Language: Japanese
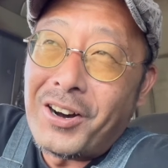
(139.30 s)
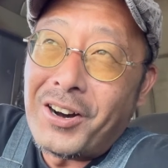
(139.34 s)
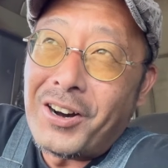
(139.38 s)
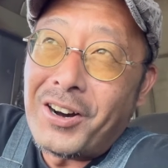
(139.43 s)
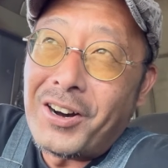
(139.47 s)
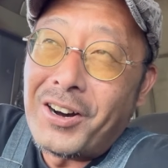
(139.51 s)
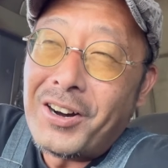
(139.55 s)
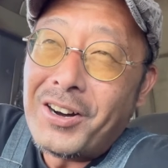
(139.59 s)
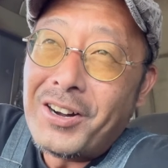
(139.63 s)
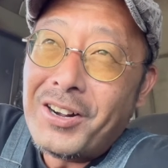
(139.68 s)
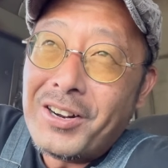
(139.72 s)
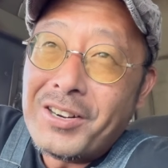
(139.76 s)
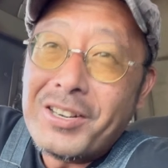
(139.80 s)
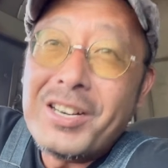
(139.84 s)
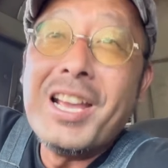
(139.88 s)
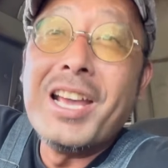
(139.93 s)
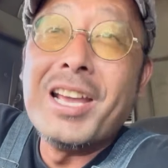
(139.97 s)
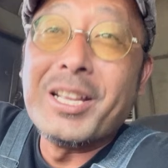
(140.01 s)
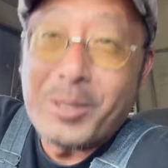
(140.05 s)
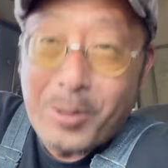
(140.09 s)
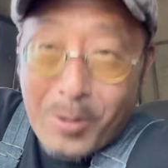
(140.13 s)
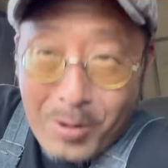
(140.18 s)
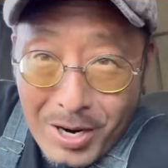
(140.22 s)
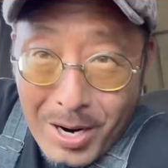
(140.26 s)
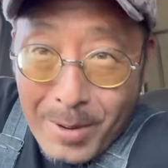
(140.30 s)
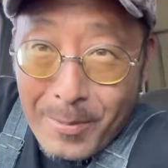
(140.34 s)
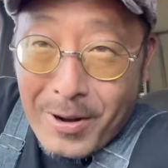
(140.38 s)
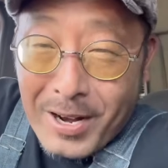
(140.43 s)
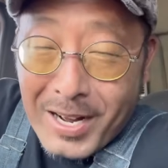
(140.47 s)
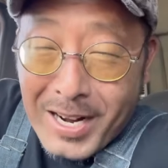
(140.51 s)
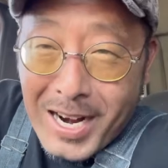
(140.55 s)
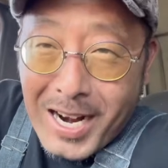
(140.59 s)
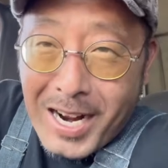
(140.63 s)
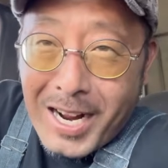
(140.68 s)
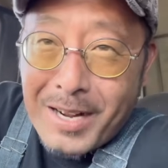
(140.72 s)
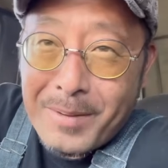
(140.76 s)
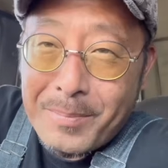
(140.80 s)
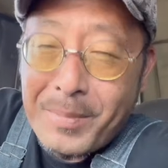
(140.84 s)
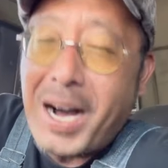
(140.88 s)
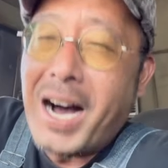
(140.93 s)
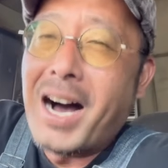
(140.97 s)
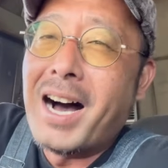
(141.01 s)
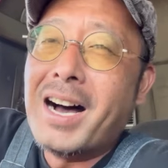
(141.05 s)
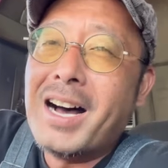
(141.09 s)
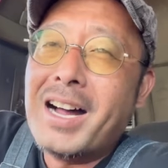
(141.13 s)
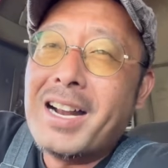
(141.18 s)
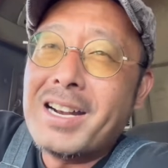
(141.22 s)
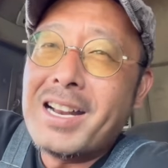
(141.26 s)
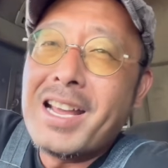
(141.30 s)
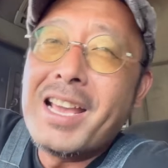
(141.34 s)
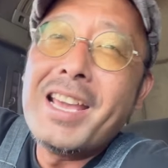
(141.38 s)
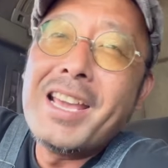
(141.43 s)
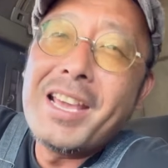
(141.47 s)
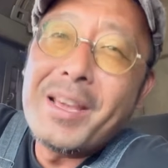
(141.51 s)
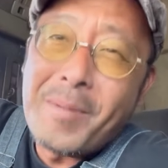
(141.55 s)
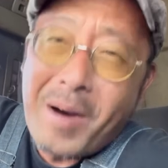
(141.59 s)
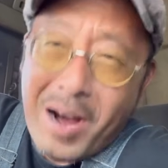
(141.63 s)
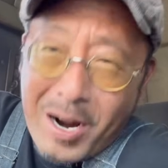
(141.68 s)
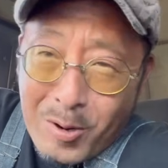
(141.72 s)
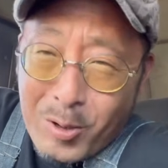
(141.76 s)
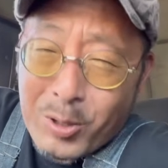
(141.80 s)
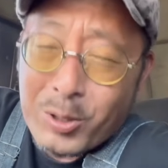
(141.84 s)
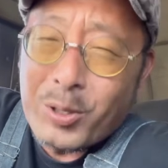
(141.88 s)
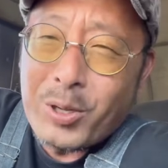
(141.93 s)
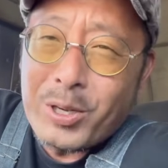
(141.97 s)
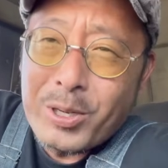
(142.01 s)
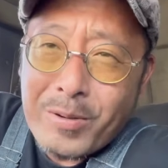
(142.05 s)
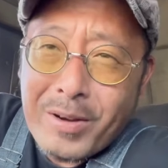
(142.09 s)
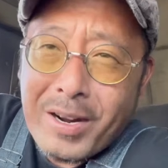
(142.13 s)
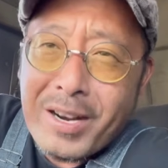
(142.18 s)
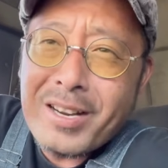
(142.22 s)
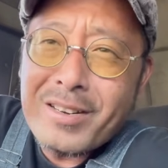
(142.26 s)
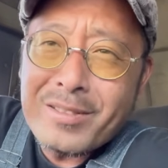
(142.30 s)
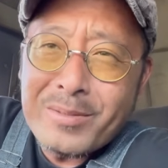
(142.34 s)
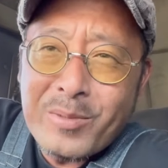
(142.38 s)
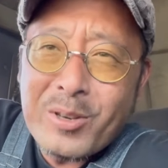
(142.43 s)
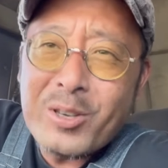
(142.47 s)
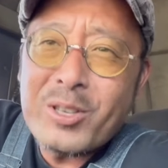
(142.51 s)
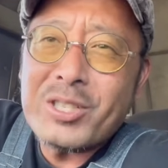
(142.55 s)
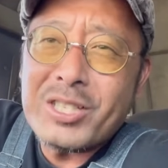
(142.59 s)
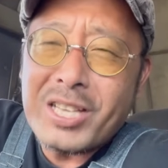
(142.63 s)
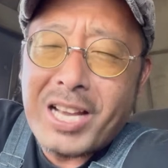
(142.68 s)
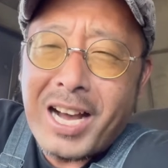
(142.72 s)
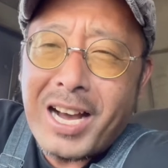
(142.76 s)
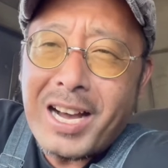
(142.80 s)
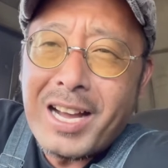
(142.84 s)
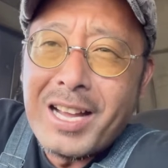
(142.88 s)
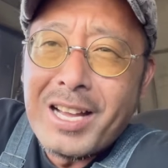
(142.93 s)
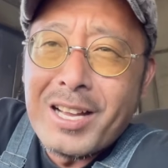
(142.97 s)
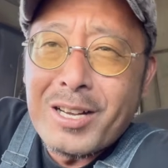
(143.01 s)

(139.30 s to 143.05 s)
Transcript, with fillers: ん、冷凍かもわからん。まあ、冷箱と言われるものじゃ。